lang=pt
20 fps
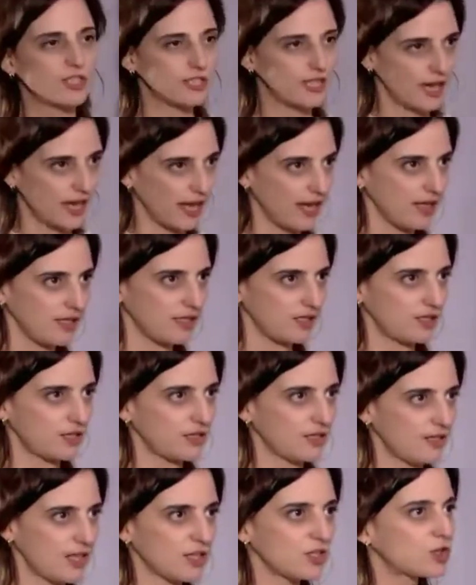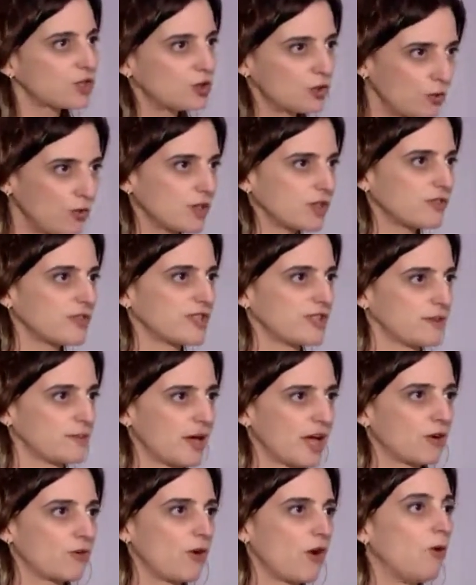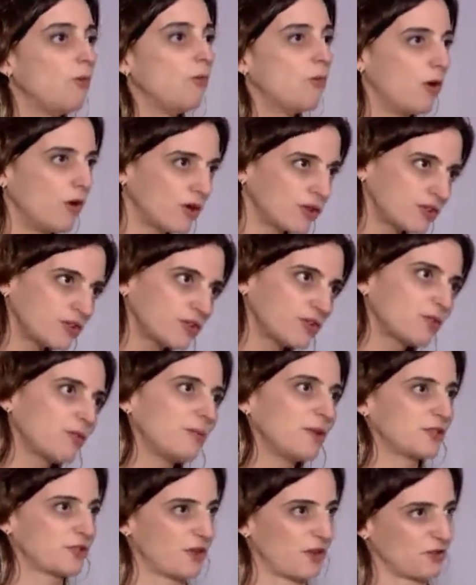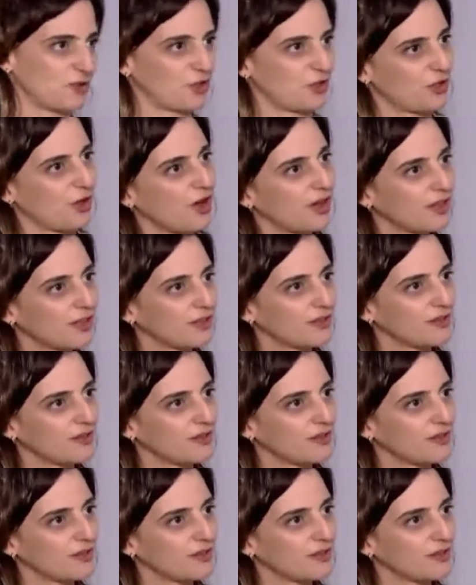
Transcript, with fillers: três se às duas você marcou almoço com o pessoal de Tóquio?